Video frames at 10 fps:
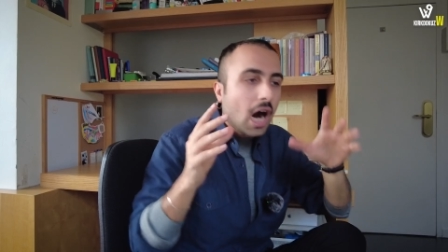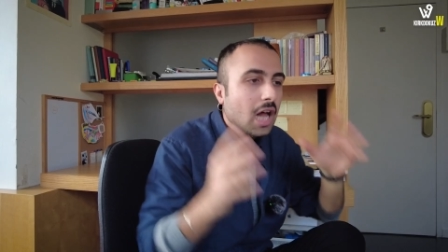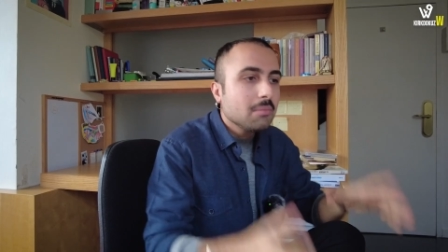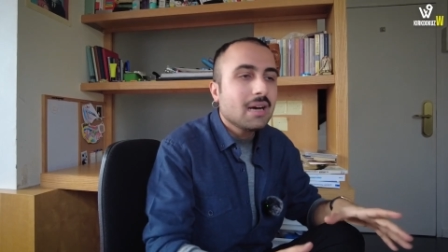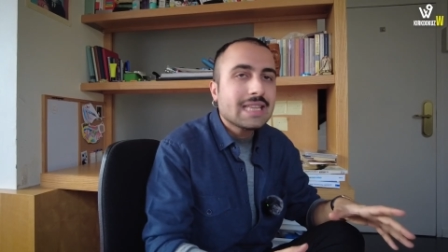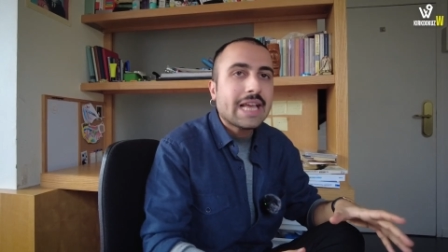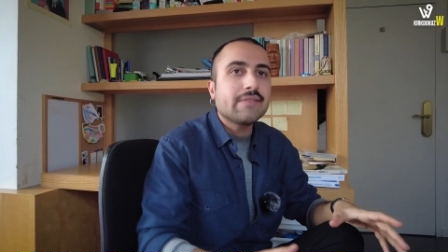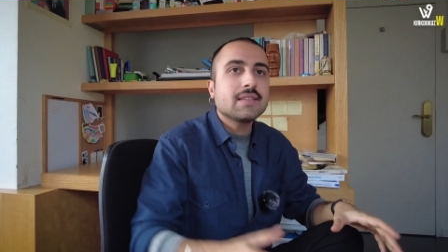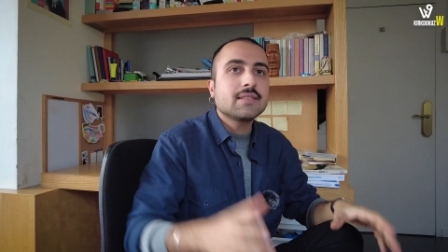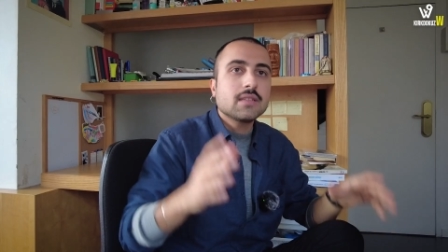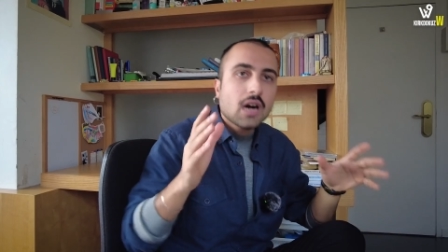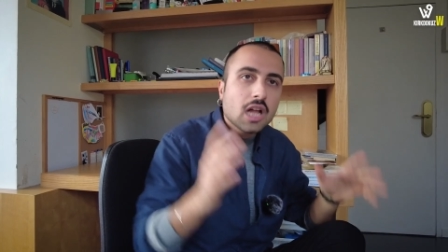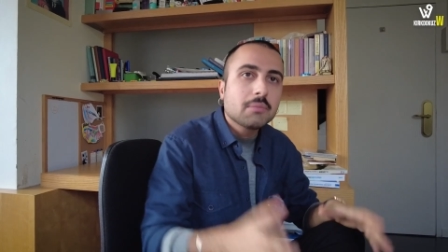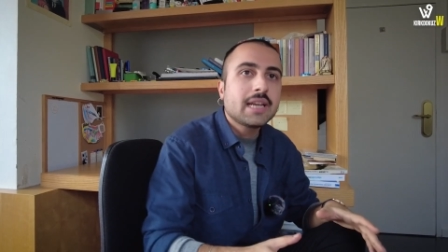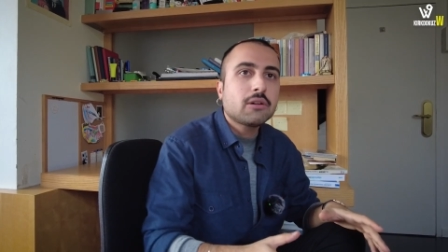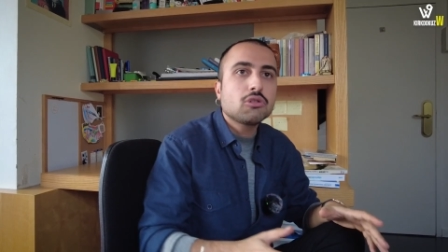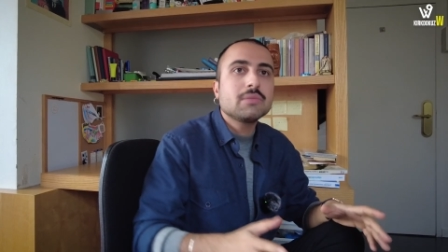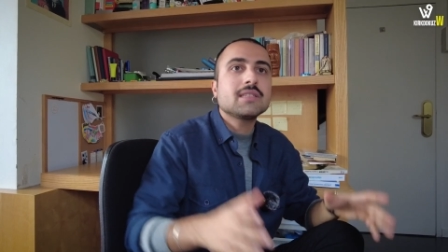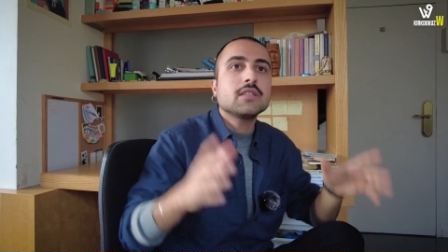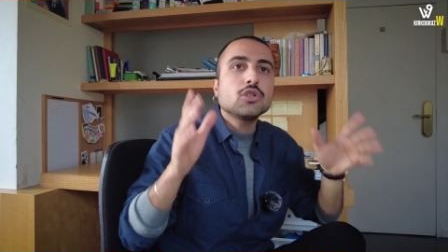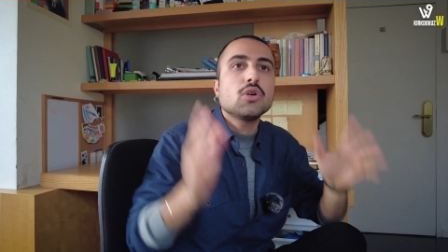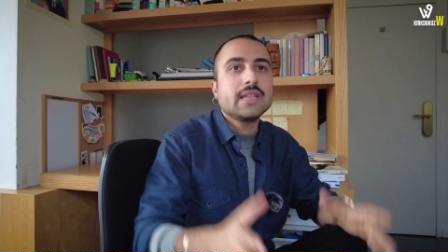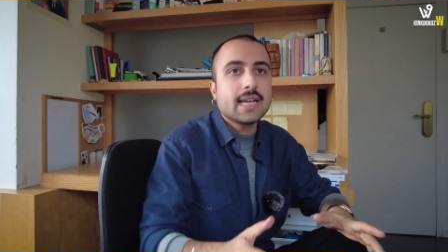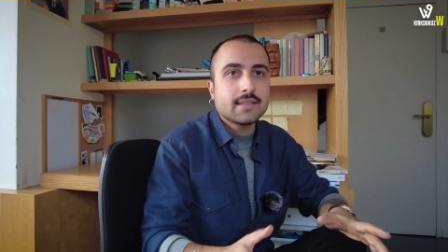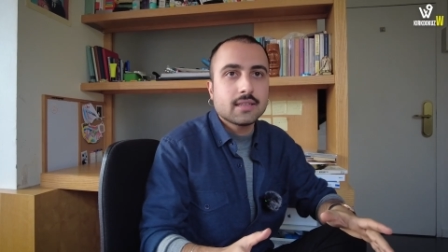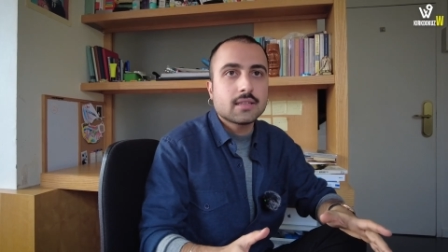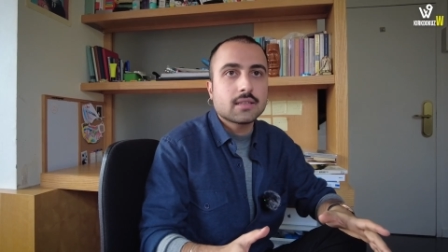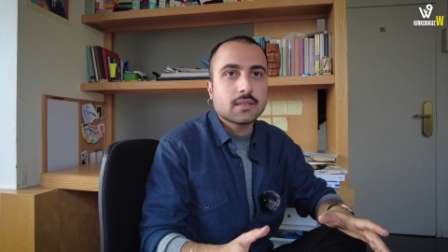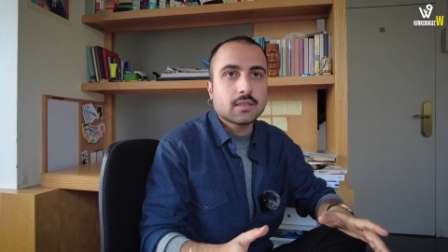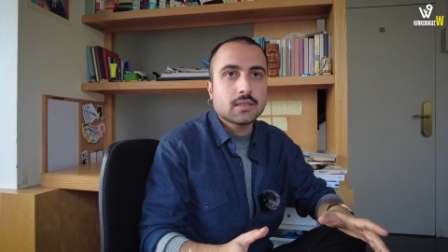Alman devleti Alman ekonomisini yönlendirir.